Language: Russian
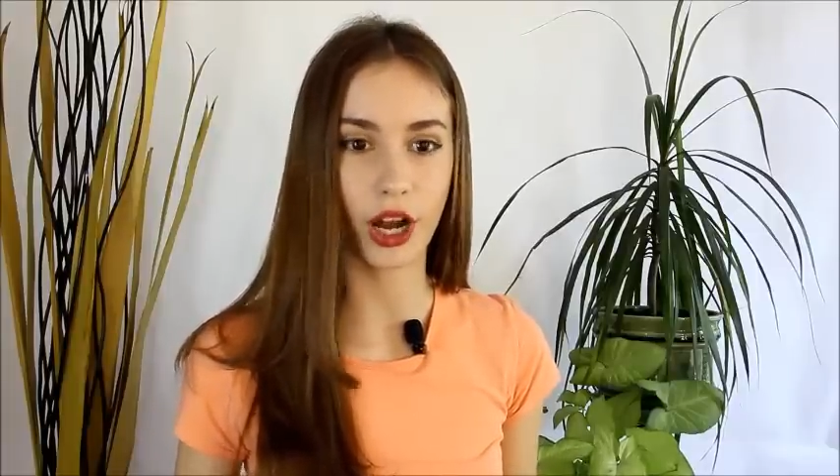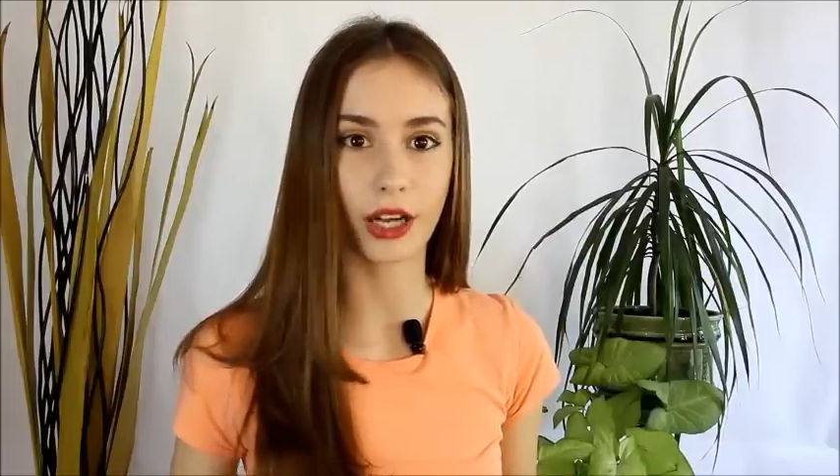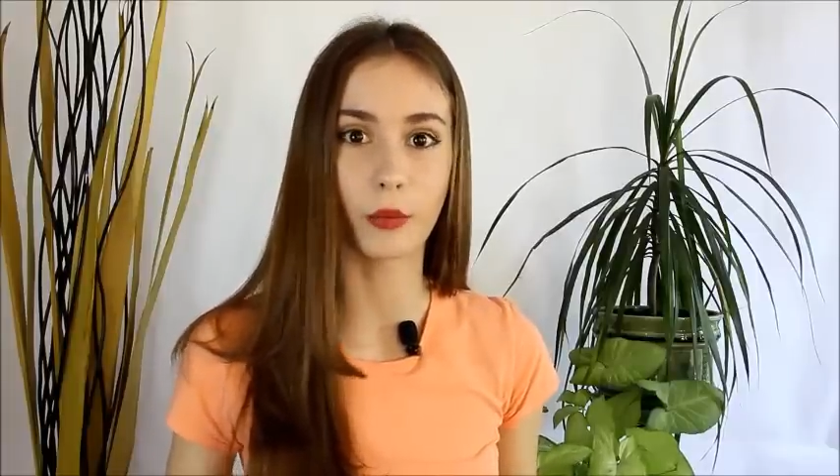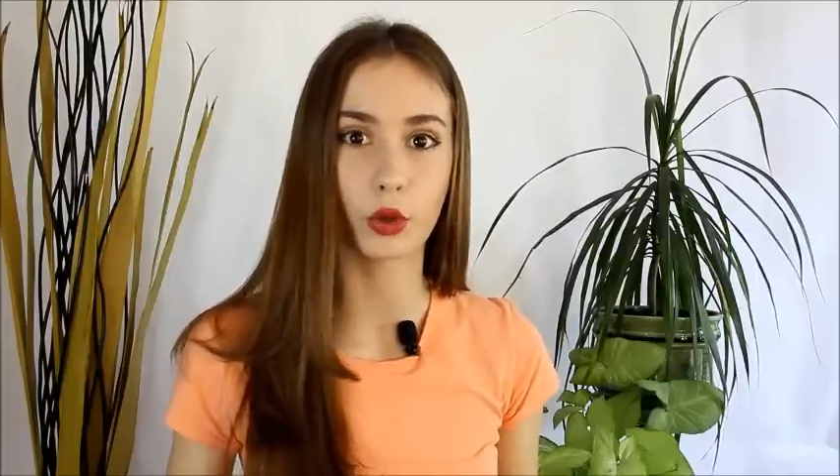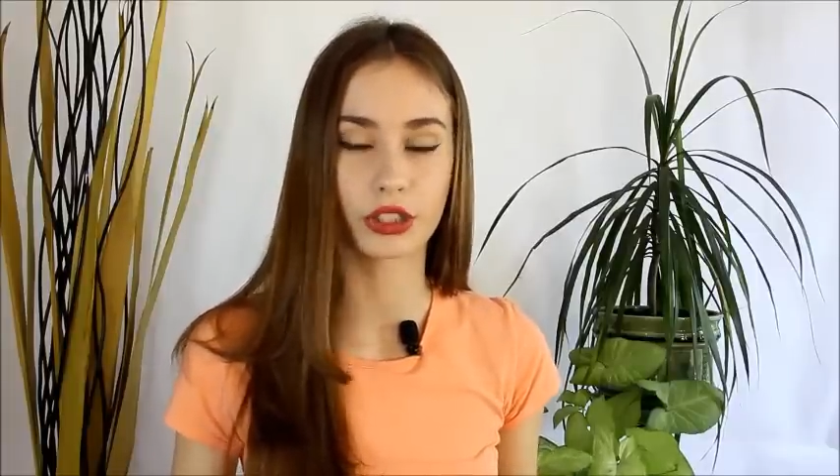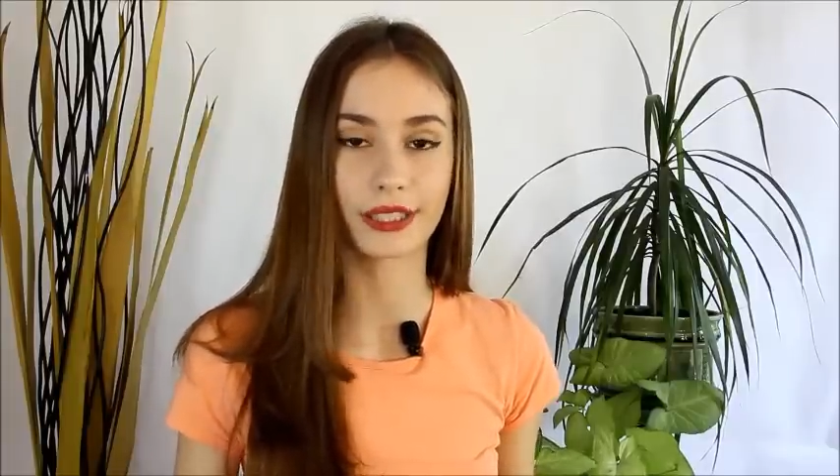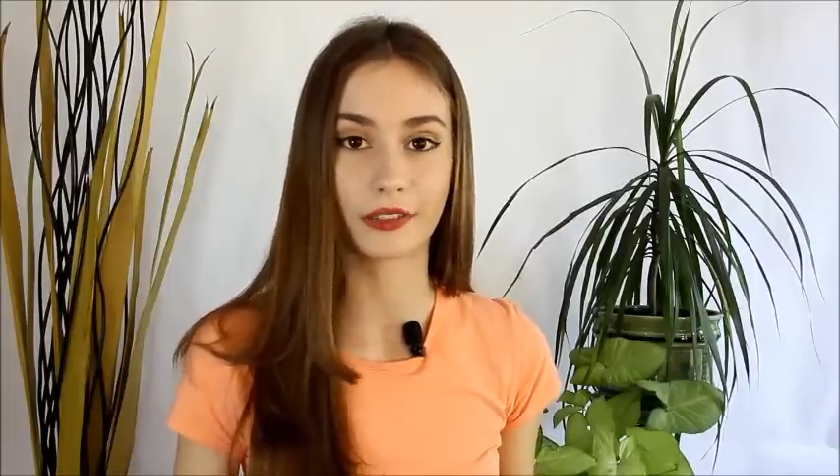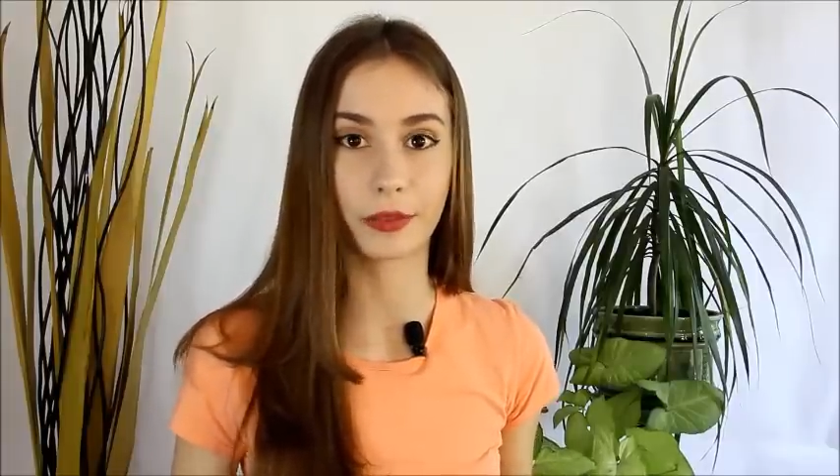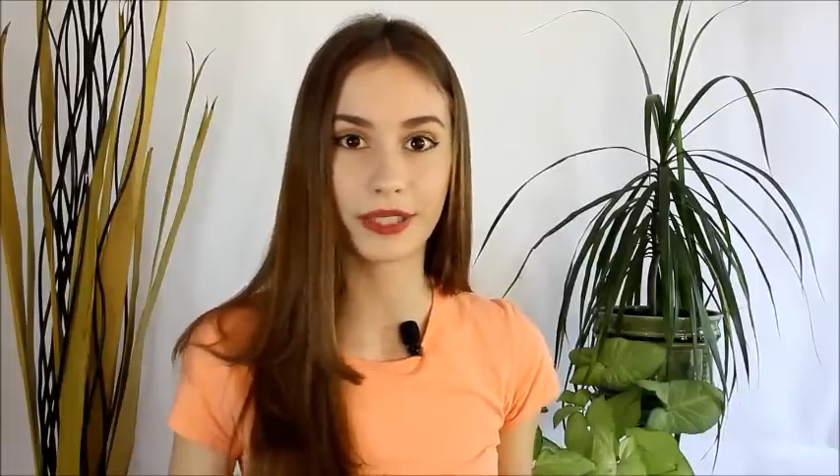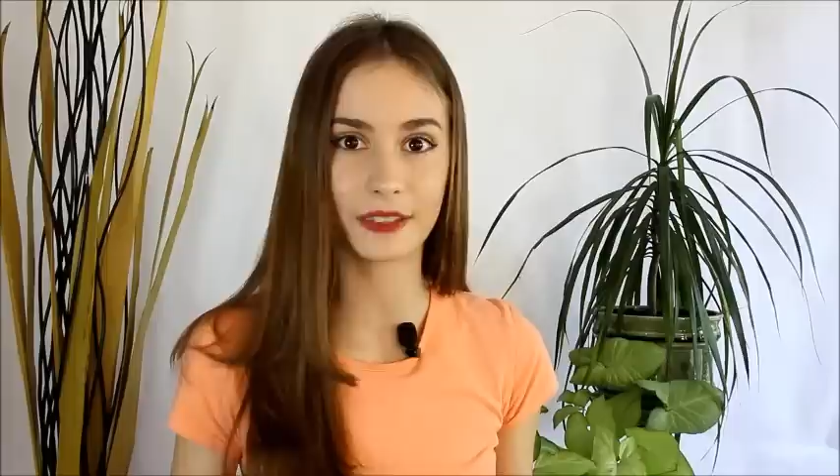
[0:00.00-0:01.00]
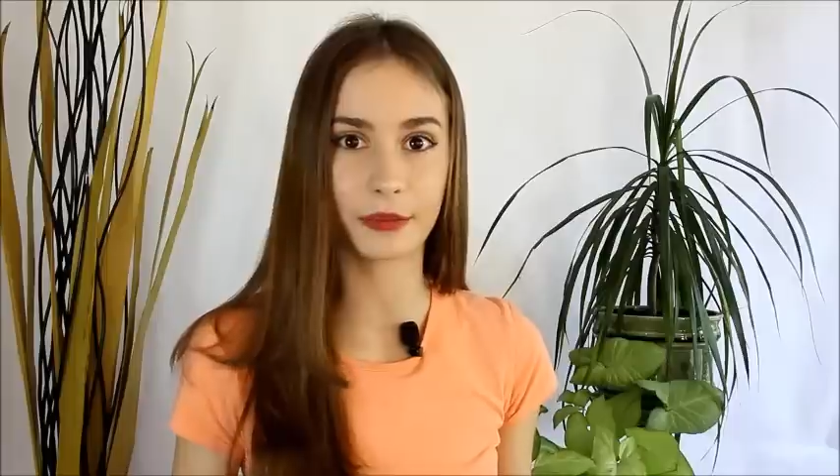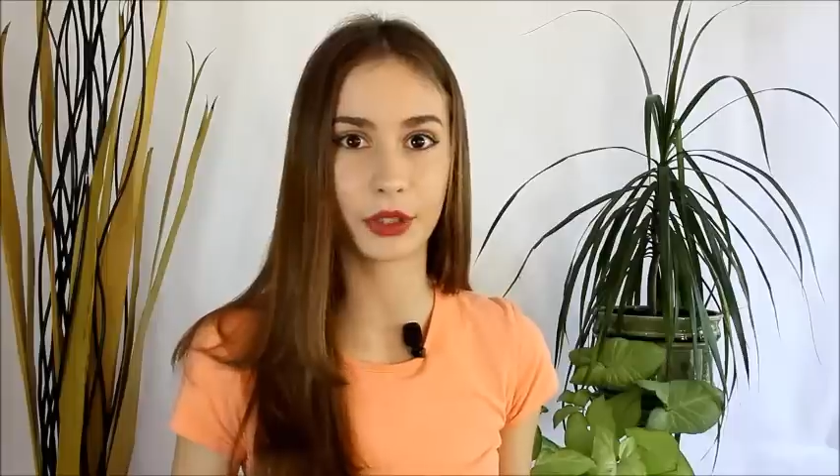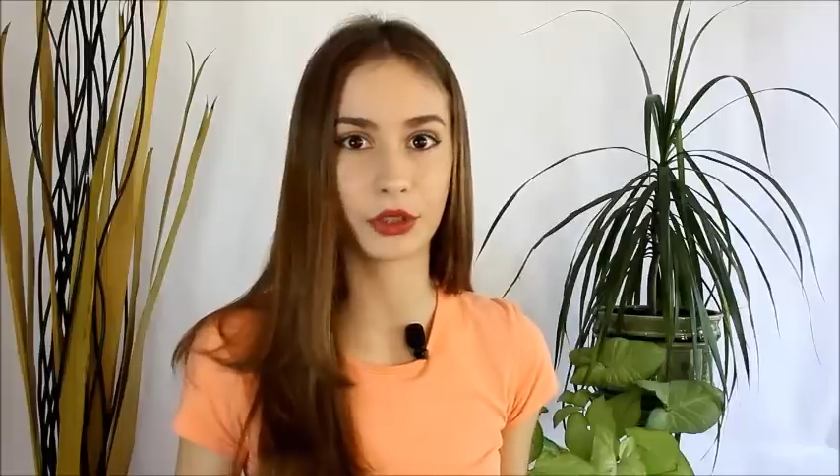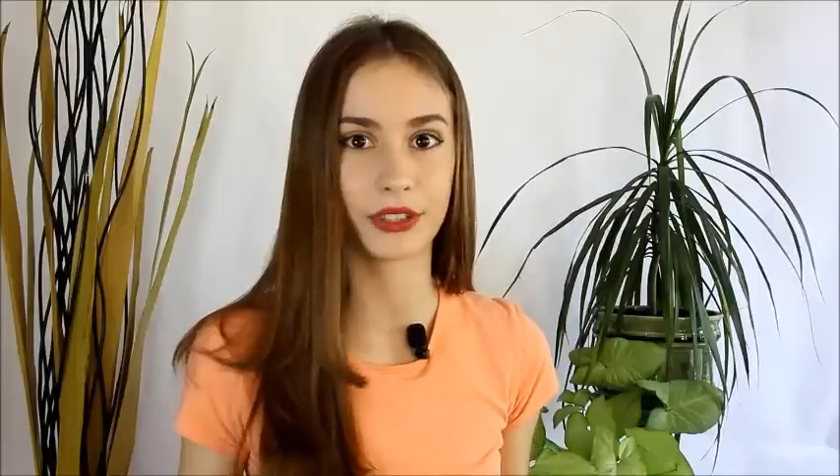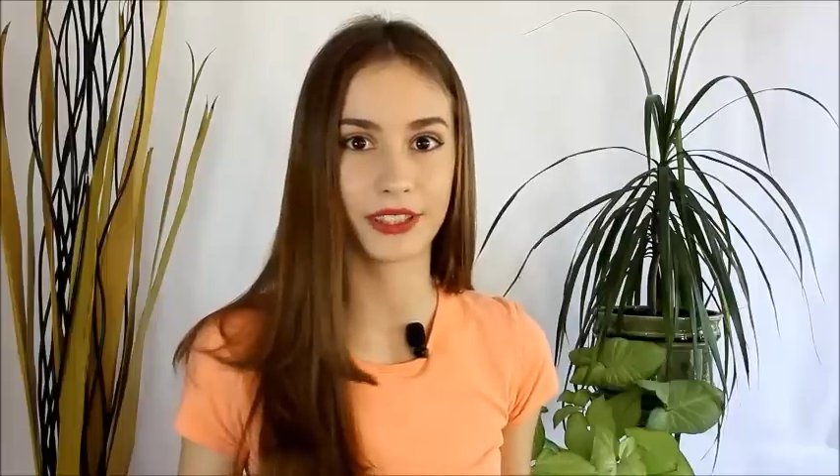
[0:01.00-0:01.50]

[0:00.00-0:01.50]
как можно это в принципе еще